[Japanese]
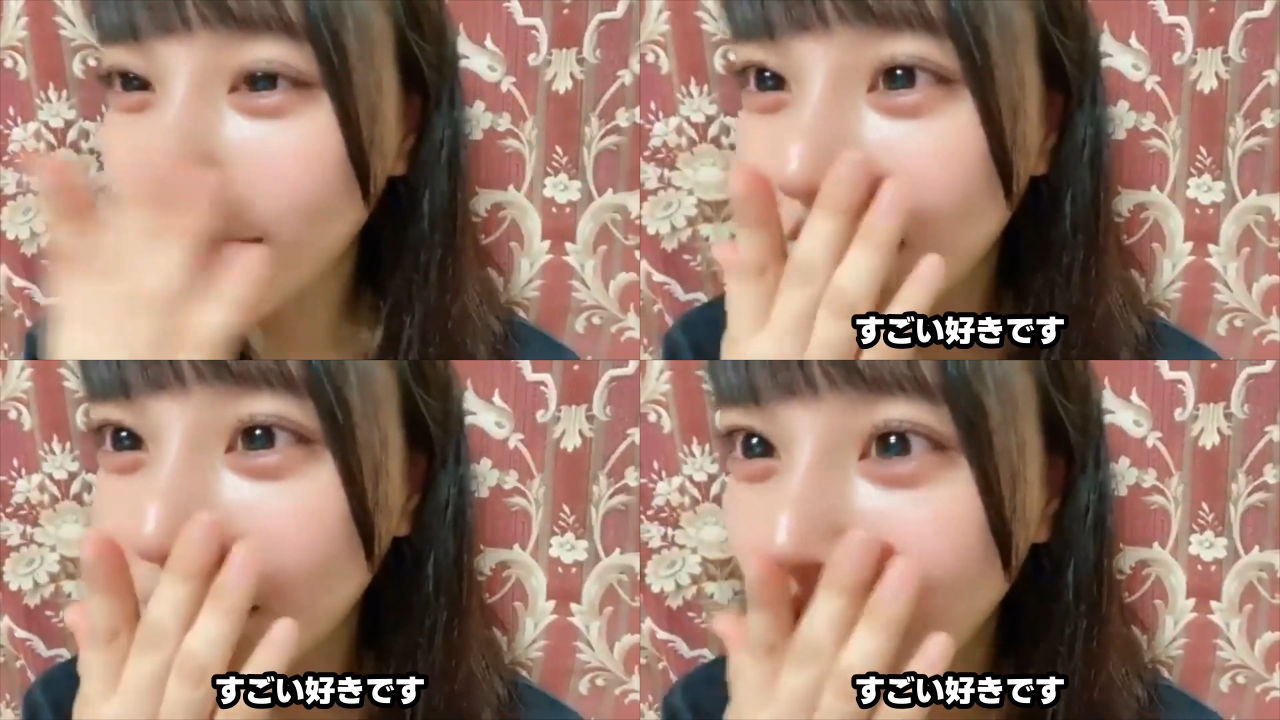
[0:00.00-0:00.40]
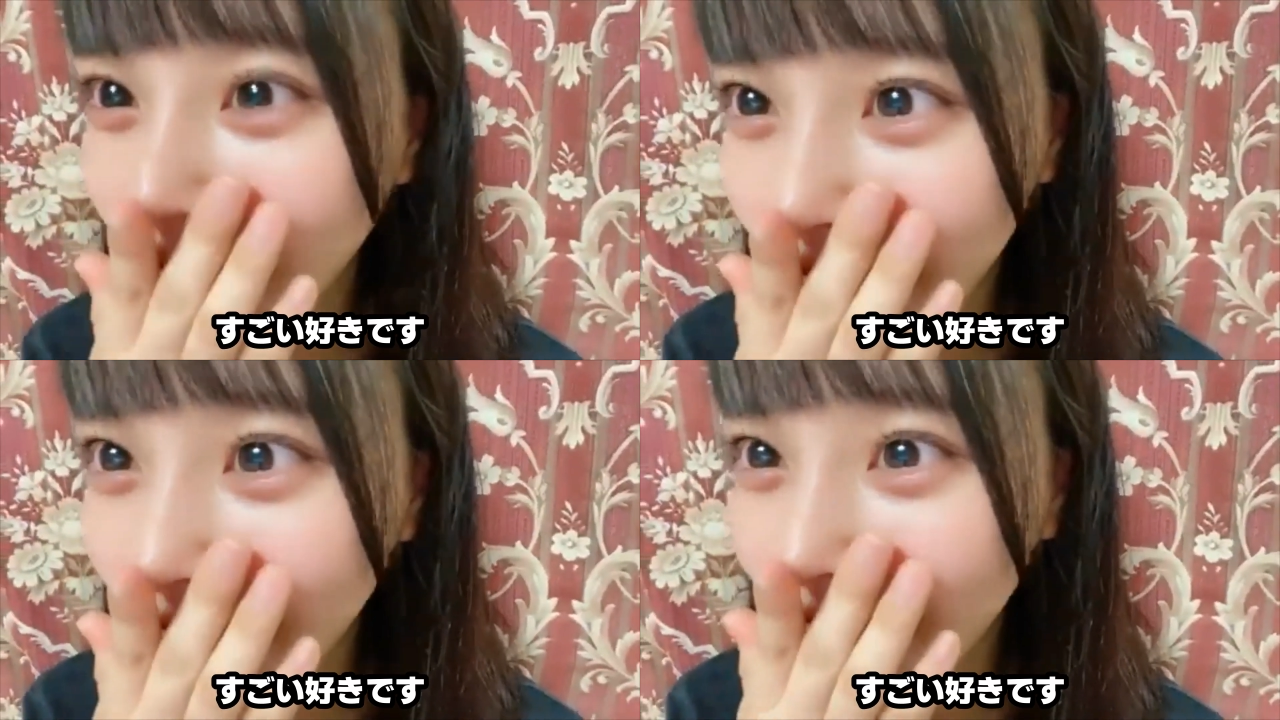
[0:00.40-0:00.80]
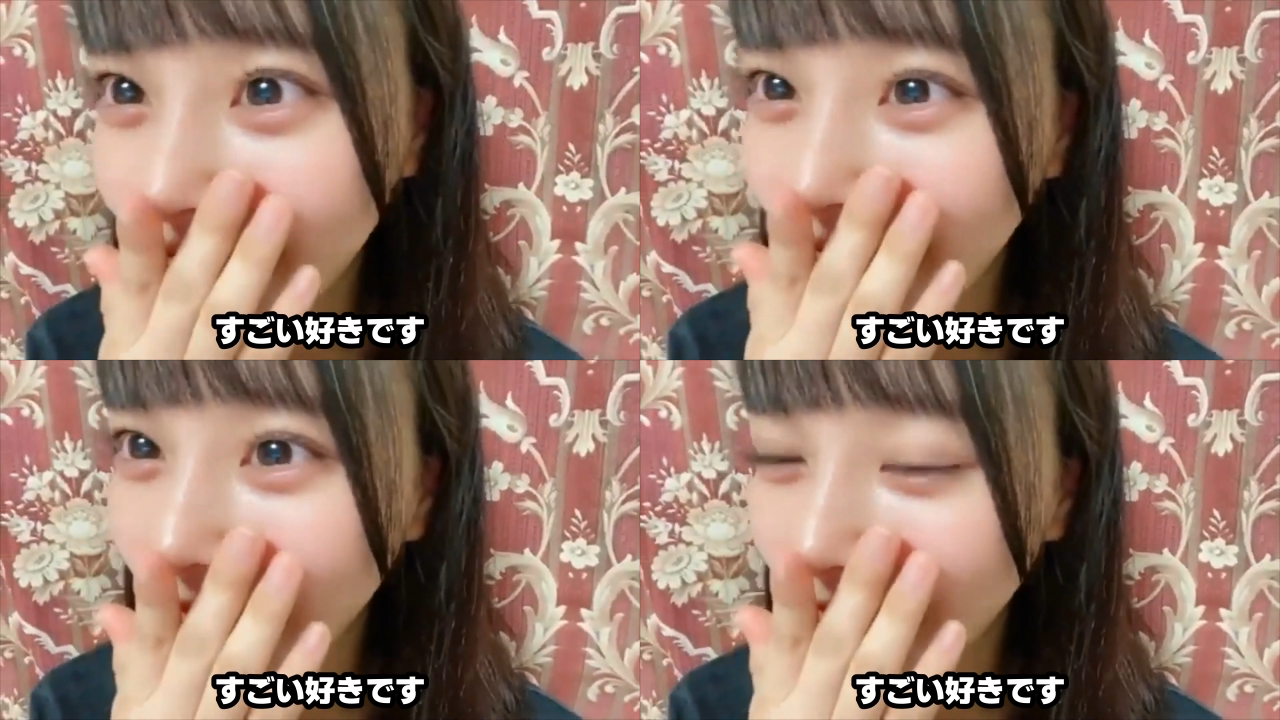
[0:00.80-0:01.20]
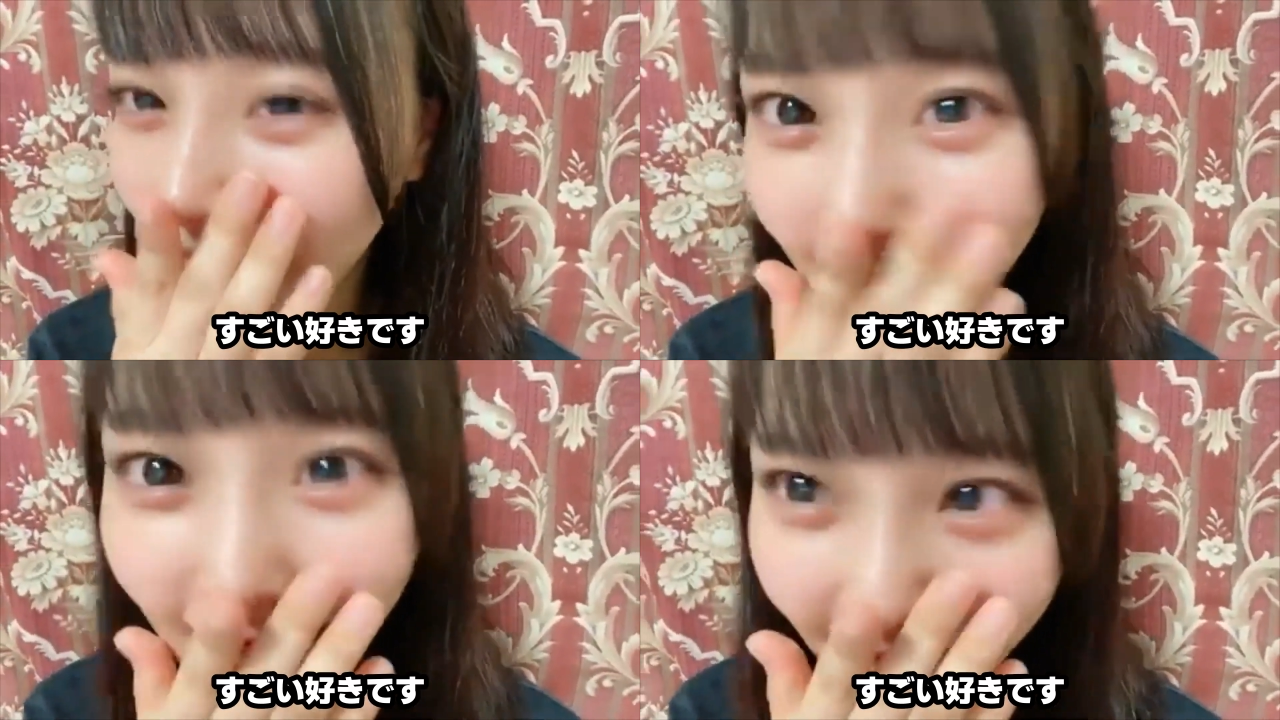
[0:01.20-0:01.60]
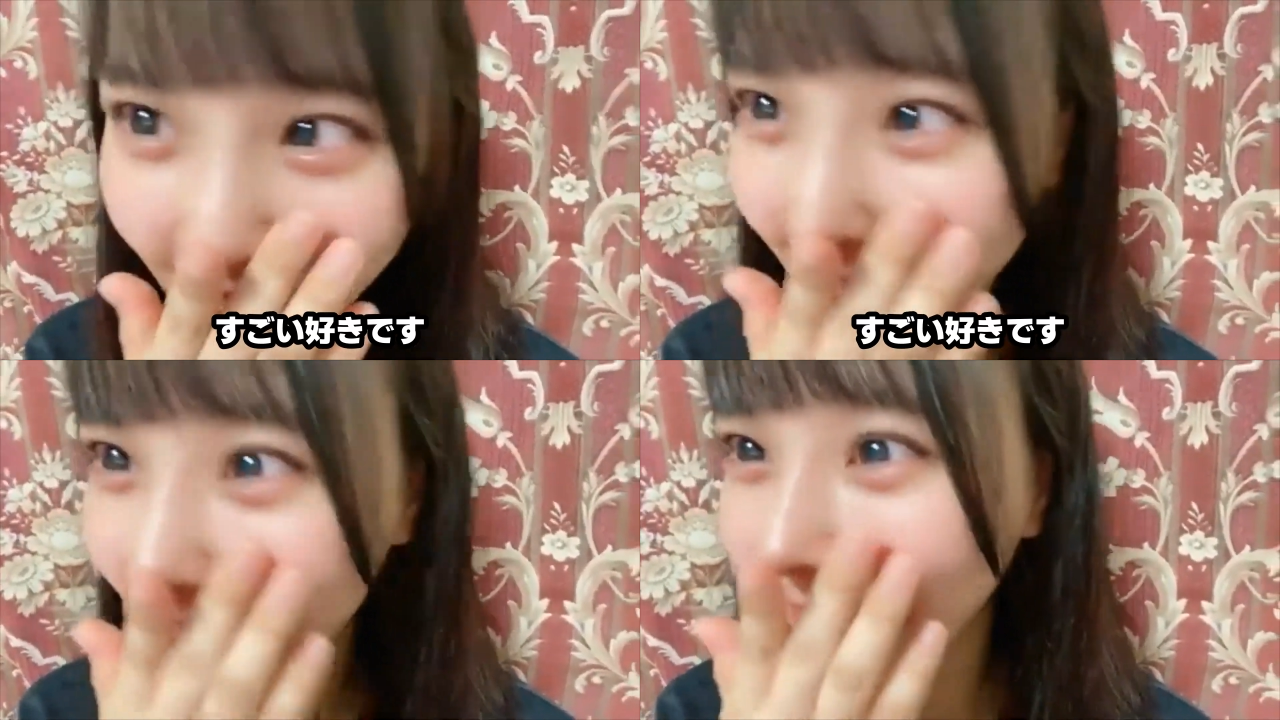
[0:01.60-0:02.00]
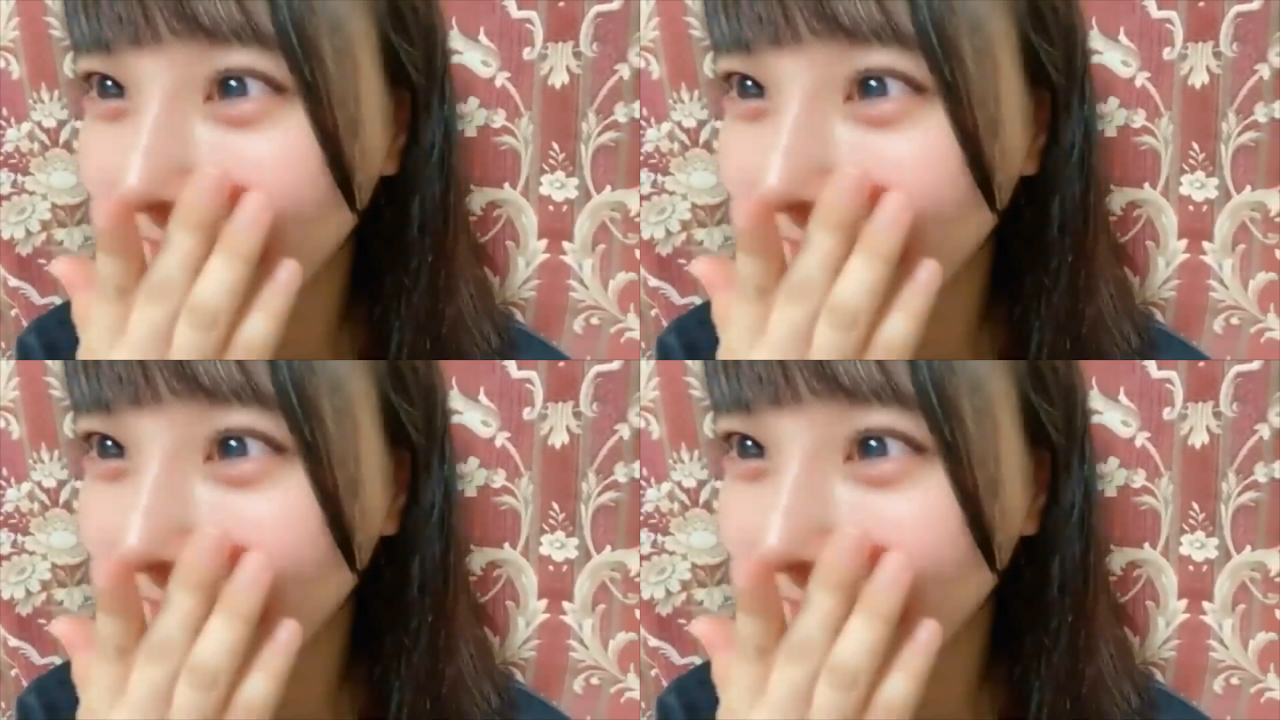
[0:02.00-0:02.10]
すごい好きです。